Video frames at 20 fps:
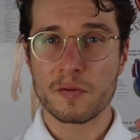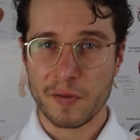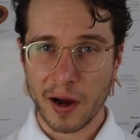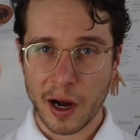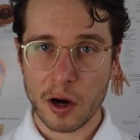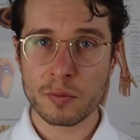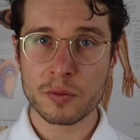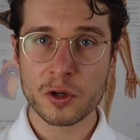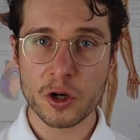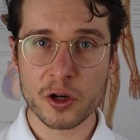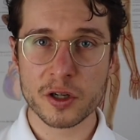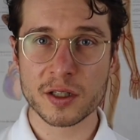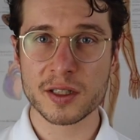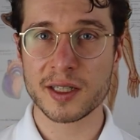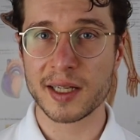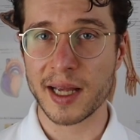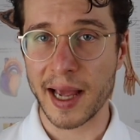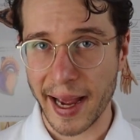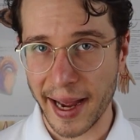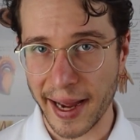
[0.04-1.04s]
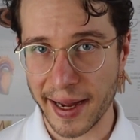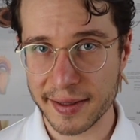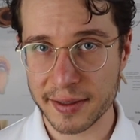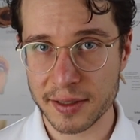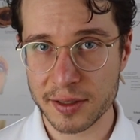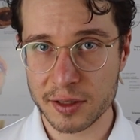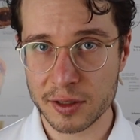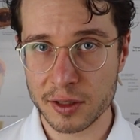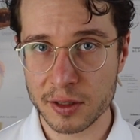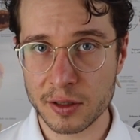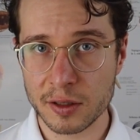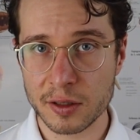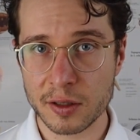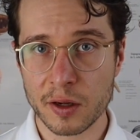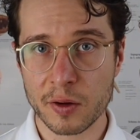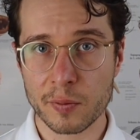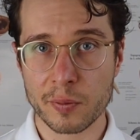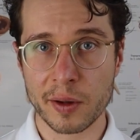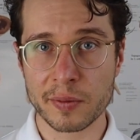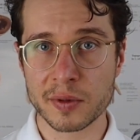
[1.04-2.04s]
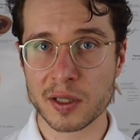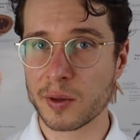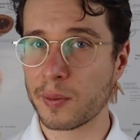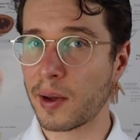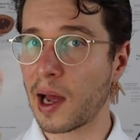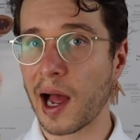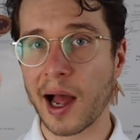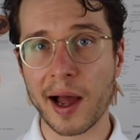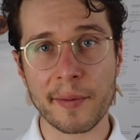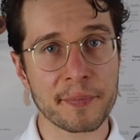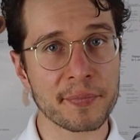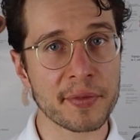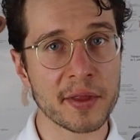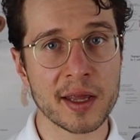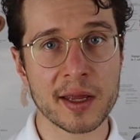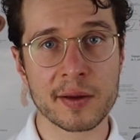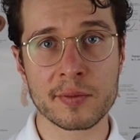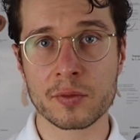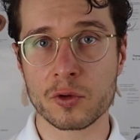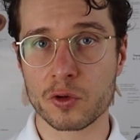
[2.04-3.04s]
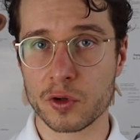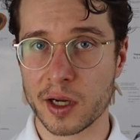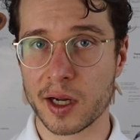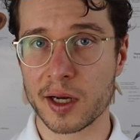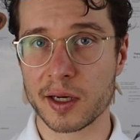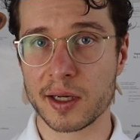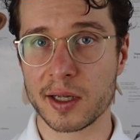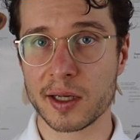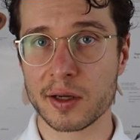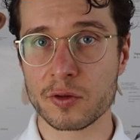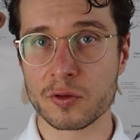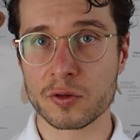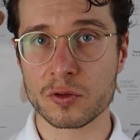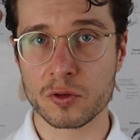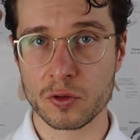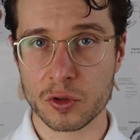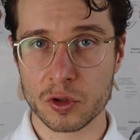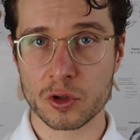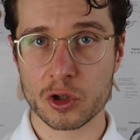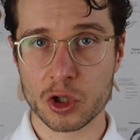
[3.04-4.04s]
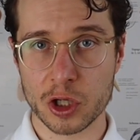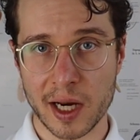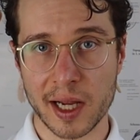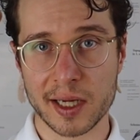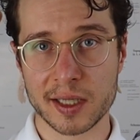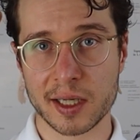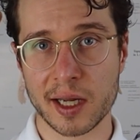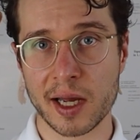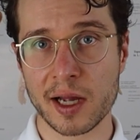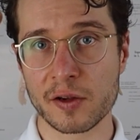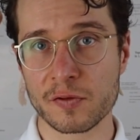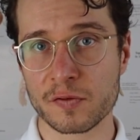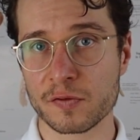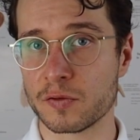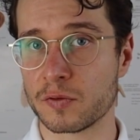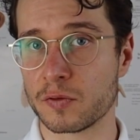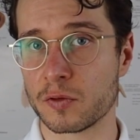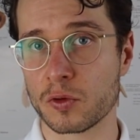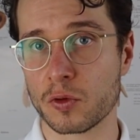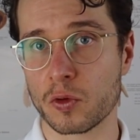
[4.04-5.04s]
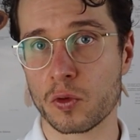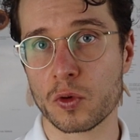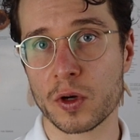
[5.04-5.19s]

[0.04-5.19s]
Warum können die Ärzte beim Thema Abnehmen oder Ernährung nur so schlecht helfen